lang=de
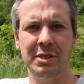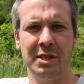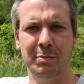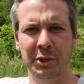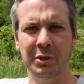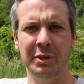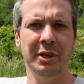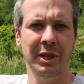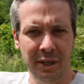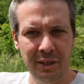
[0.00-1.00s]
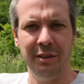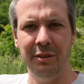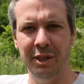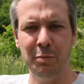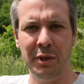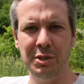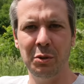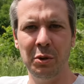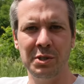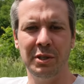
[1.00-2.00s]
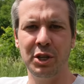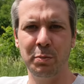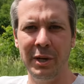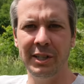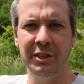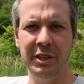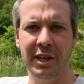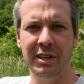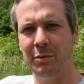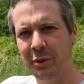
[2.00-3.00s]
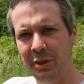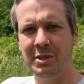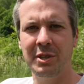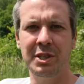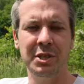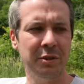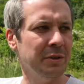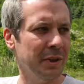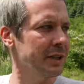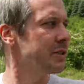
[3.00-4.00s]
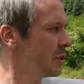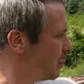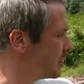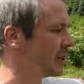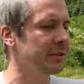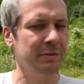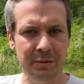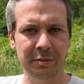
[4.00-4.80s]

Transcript: Das ist das Motto, nicht mehr suchen, sondern Spaten in die Hand, Motorsäge und halt sowas dann